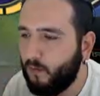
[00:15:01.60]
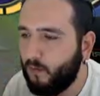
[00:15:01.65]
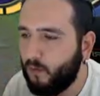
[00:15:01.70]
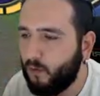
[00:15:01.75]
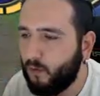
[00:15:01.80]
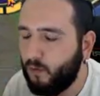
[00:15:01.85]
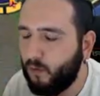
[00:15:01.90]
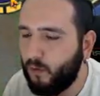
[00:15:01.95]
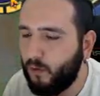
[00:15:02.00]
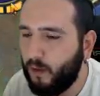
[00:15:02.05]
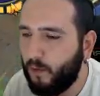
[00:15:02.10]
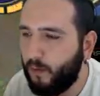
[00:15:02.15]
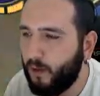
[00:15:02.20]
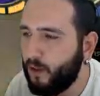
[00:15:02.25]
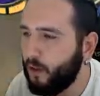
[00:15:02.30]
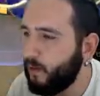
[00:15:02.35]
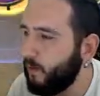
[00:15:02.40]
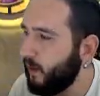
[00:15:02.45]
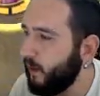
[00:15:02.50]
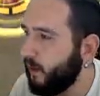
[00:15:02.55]
vurduğu
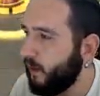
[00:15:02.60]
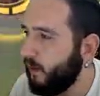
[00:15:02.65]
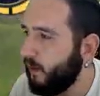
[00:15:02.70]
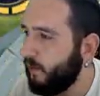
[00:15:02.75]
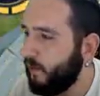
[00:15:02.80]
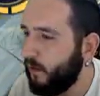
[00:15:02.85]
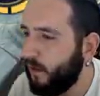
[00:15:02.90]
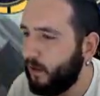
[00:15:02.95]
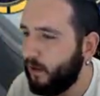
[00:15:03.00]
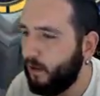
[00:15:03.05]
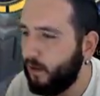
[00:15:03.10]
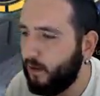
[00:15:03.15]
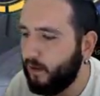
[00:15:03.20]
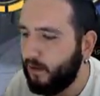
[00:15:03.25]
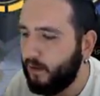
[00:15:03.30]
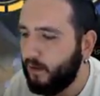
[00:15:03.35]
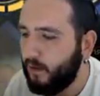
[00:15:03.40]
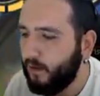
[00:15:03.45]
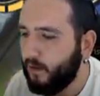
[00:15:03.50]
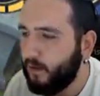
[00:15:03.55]
demece bak eyvah.
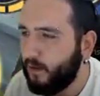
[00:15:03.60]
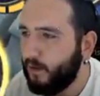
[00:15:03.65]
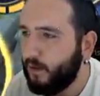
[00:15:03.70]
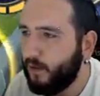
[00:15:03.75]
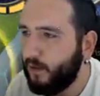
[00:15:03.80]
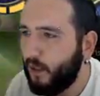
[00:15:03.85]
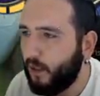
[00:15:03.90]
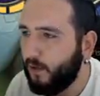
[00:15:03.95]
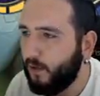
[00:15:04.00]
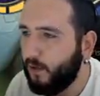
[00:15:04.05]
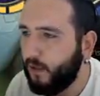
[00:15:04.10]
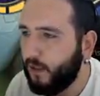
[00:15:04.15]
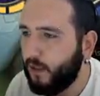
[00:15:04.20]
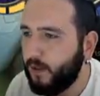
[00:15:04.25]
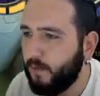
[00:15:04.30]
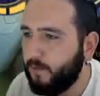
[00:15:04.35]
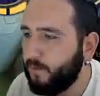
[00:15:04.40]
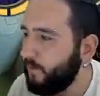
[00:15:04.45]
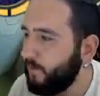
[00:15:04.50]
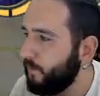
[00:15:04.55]

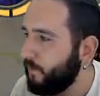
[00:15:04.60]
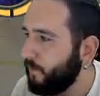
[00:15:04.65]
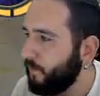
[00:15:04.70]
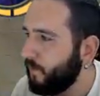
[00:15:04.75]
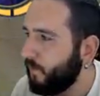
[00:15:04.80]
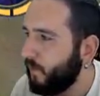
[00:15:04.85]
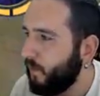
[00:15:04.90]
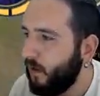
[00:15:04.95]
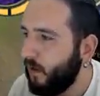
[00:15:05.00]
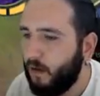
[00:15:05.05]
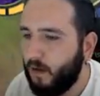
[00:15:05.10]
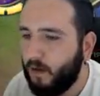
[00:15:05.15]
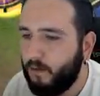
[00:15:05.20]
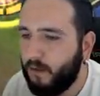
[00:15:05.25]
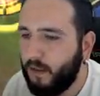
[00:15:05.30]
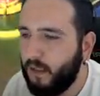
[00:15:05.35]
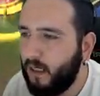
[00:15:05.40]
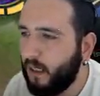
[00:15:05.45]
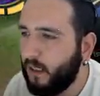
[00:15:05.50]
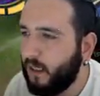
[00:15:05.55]
Yandık.
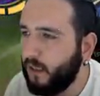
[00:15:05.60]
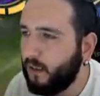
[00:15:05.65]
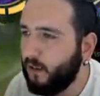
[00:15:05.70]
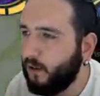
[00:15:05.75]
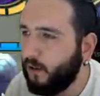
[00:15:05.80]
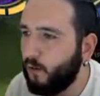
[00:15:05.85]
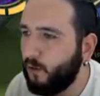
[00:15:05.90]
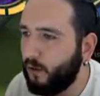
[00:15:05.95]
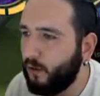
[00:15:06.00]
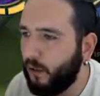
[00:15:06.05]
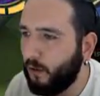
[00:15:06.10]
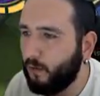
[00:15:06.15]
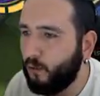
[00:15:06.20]
Valla arkadan oynayacağım